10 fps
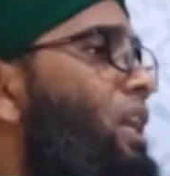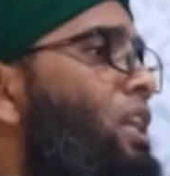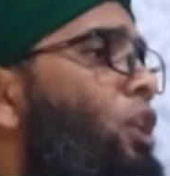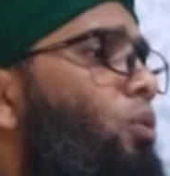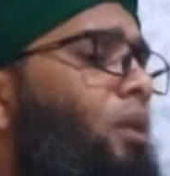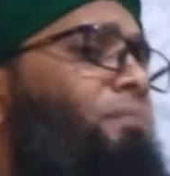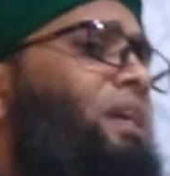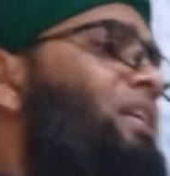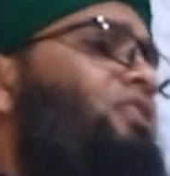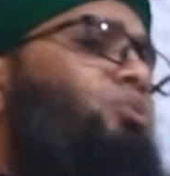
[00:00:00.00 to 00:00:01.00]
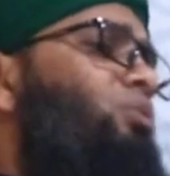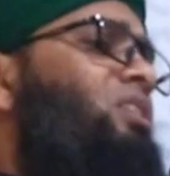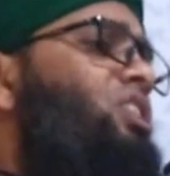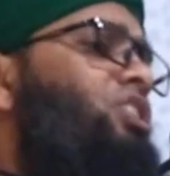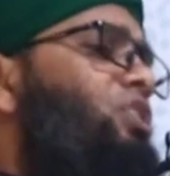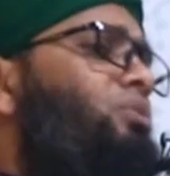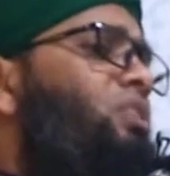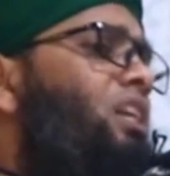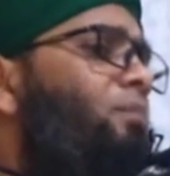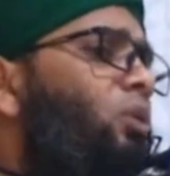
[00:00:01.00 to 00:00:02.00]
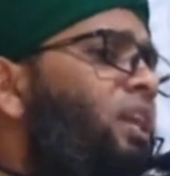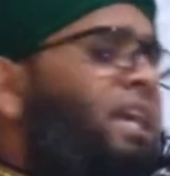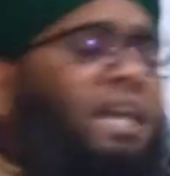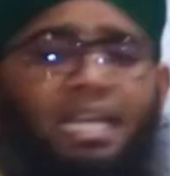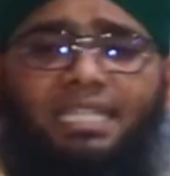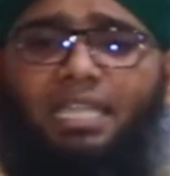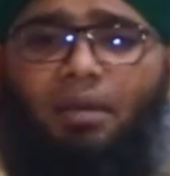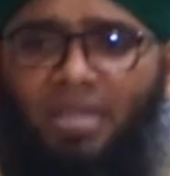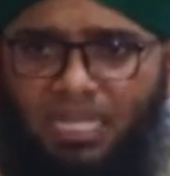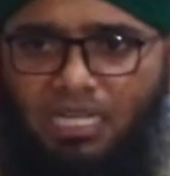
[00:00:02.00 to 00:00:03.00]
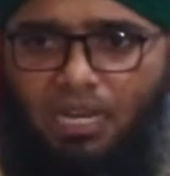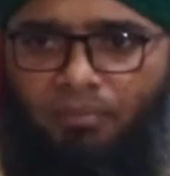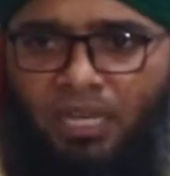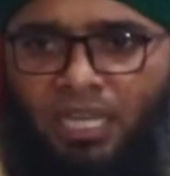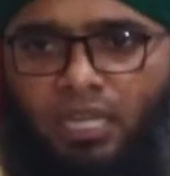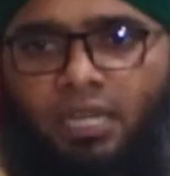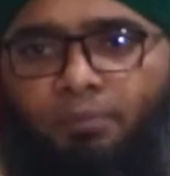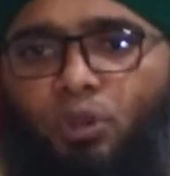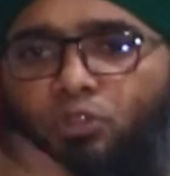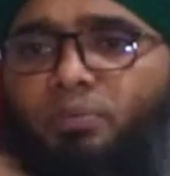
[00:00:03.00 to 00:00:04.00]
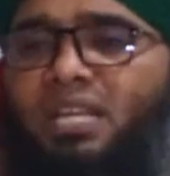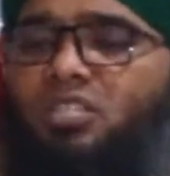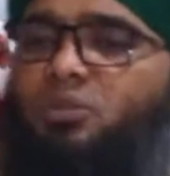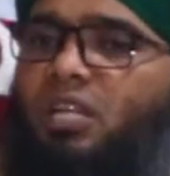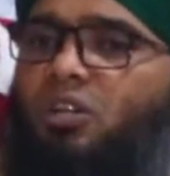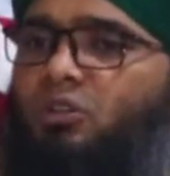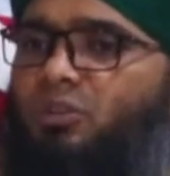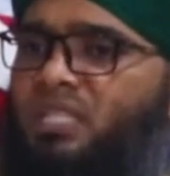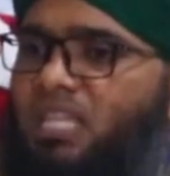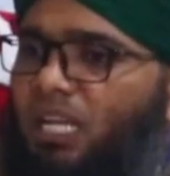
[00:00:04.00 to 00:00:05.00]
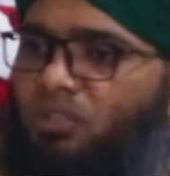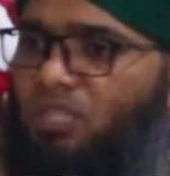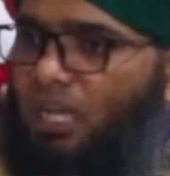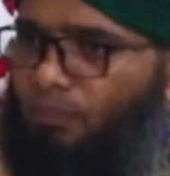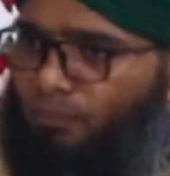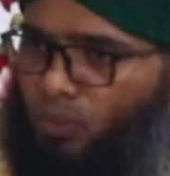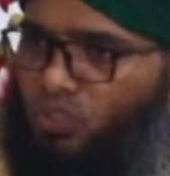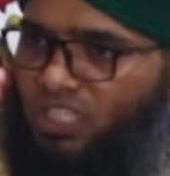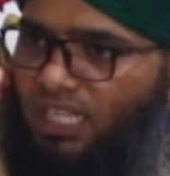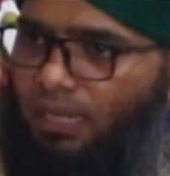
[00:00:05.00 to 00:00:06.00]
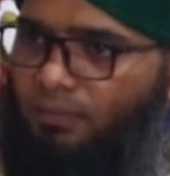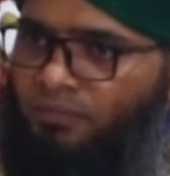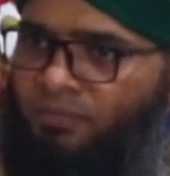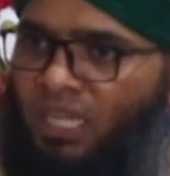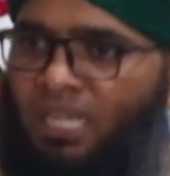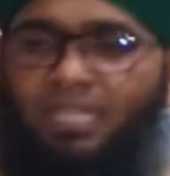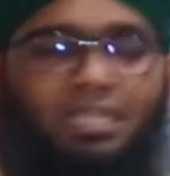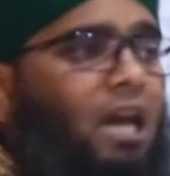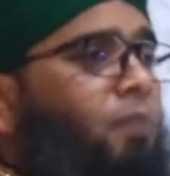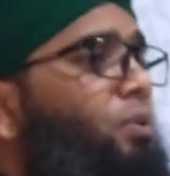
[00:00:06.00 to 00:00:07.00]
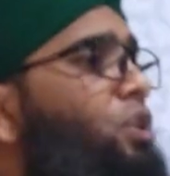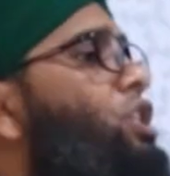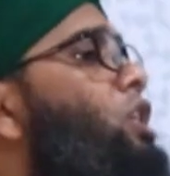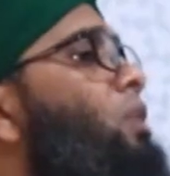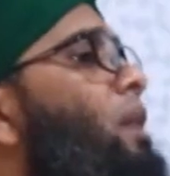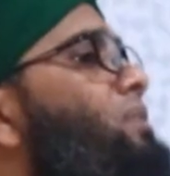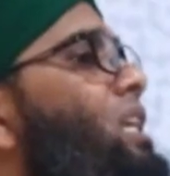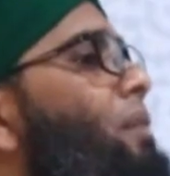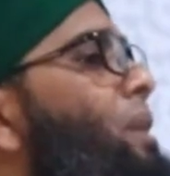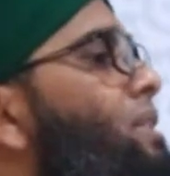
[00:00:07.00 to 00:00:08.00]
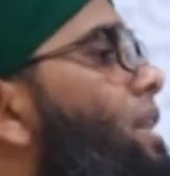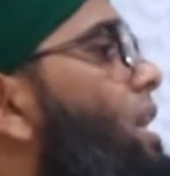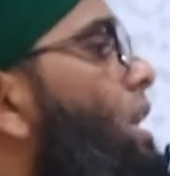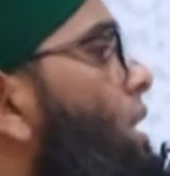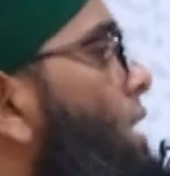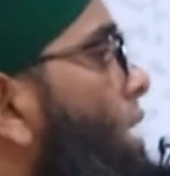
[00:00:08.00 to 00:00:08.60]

বলেন ওরা বেদাত কোন দৃষ্টিকোণ থেকে বলে এই যে আমি আসলাম প্রথমে রাসুলের কদমে সালাতু সালাম পৌঁছে দিলাম তারপরে শিরোনাম দিলাম একটা কি